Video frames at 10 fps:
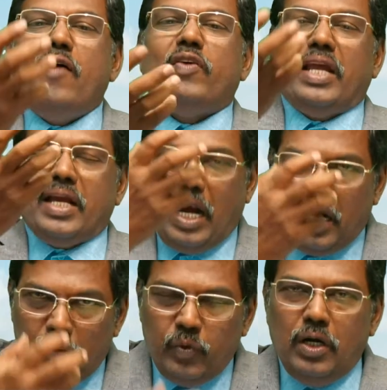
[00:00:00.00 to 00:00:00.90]
அவரை
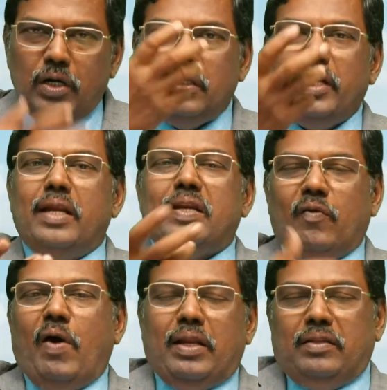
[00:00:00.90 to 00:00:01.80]
கடவுள் என்ற
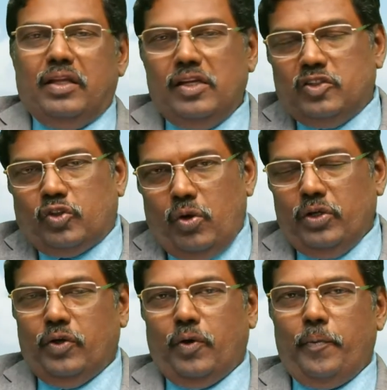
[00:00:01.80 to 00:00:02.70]
வார்த்தையில்
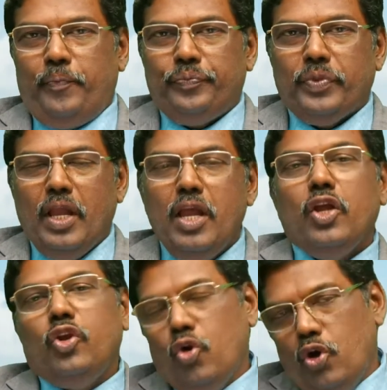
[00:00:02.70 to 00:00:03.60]
சொல்லுகிறோம்
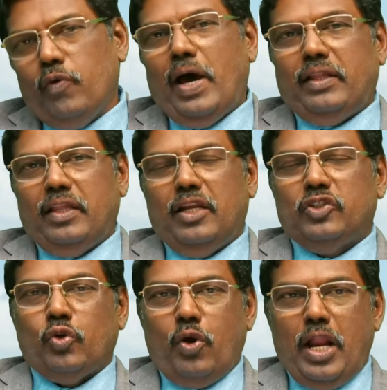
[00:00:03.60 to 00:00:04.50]
இன்னொரு
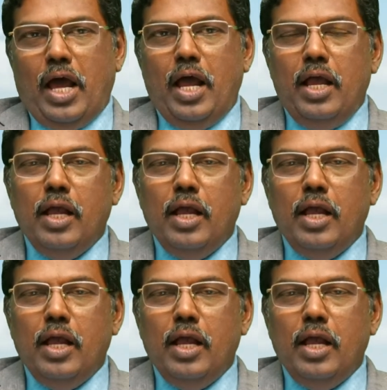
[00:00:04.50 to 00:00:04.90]
வார்த்தையில் சொன்னா